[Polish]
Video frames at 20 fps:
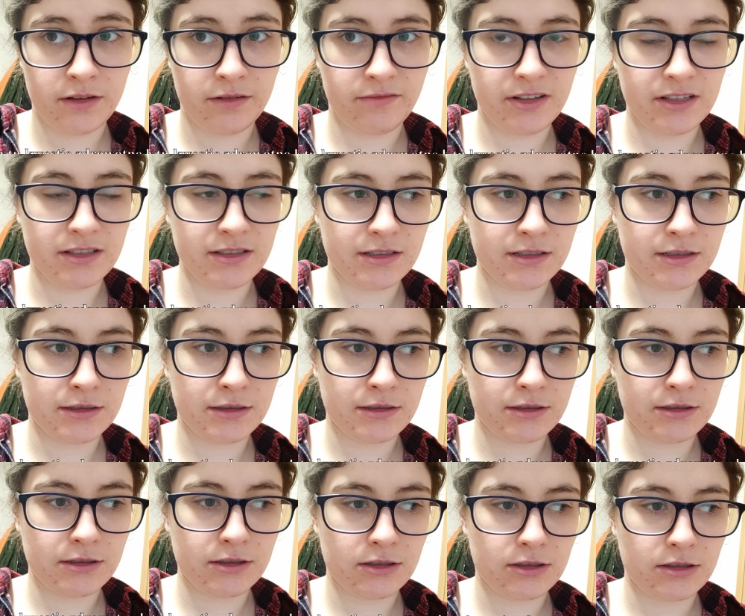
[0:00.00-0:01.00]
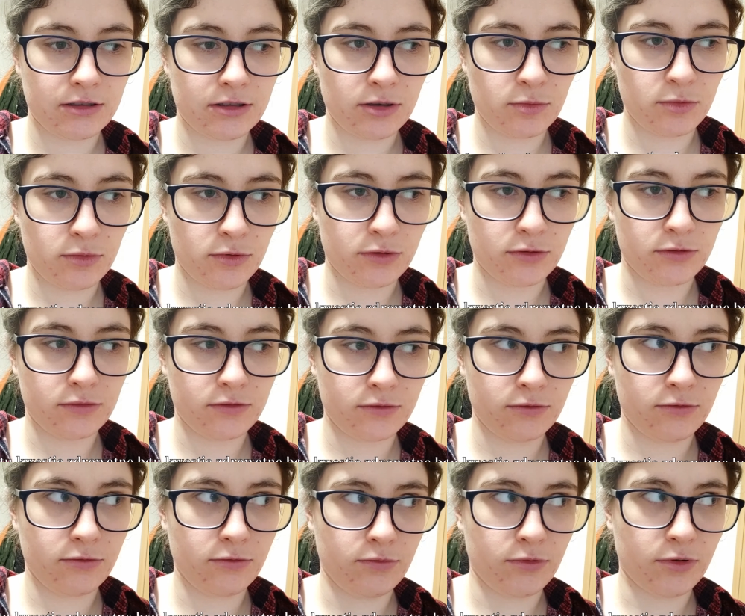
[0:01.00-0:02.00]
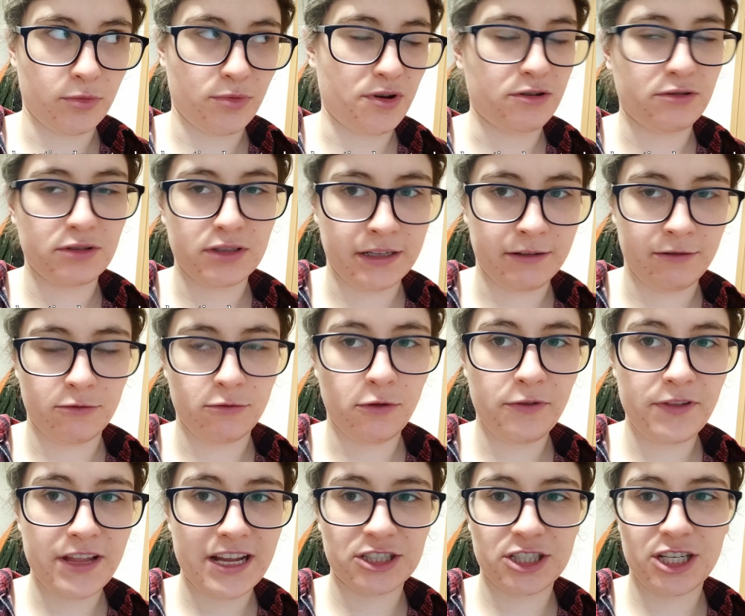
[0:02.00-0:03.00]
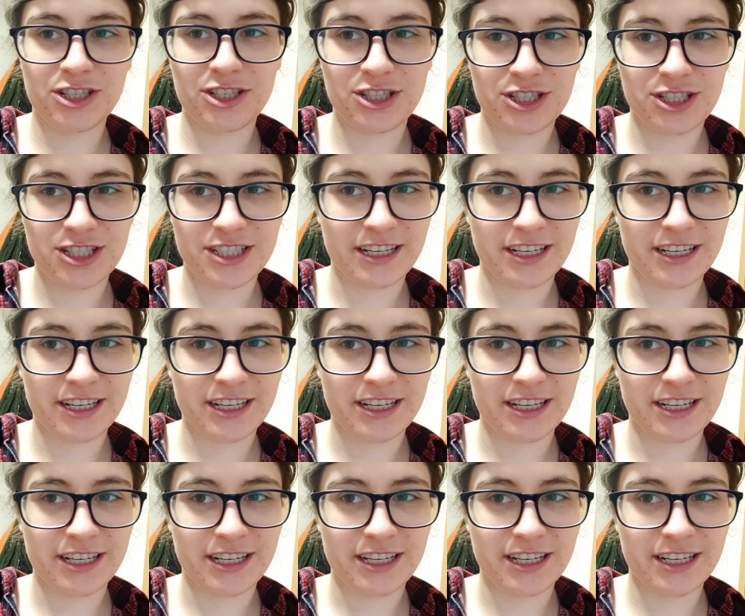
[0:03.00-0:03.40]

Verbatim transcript: Więc to, było, to była główna rzecz,